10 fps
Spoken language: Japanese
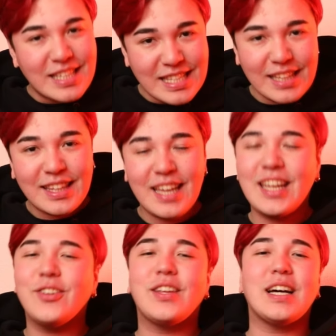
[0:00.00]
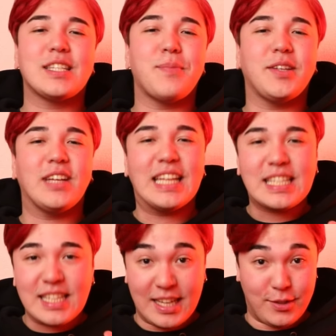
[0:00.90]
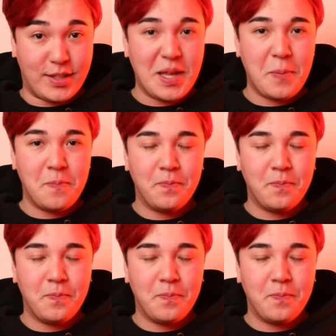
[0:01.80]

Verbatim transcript: 絶対にあの高さまでは出せないのね